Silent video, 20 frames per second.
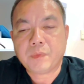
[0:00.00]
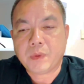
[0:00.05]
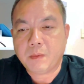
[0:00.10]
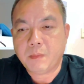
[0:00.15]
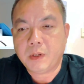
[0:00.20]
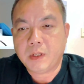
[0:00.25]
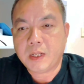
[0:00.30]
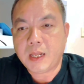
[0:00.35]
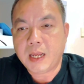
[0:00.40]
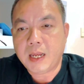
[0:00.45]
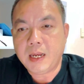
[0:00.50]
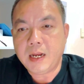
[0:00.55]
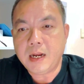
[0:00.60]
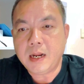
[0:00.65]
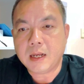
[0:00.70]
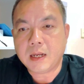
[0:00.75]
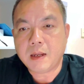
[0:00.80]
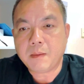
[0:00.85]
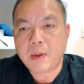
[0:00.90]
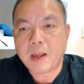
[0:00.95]
mình thấy
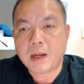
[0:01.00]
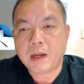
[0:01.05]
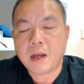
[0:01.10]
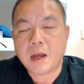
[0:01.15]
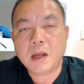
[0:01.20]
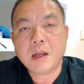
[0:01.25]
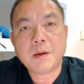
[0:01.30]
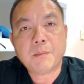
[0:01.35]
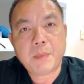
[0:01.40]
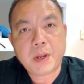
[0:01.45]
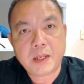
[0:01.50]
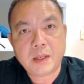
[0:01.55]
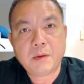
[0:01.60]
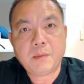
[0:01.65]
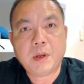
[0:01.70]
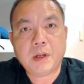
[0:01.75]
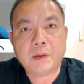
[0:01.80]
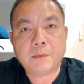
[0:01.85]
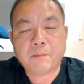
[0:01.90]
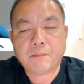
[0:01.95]
là các bạn gửi comment cho
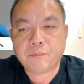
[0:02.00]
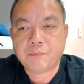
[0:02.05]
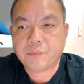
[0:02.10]
mình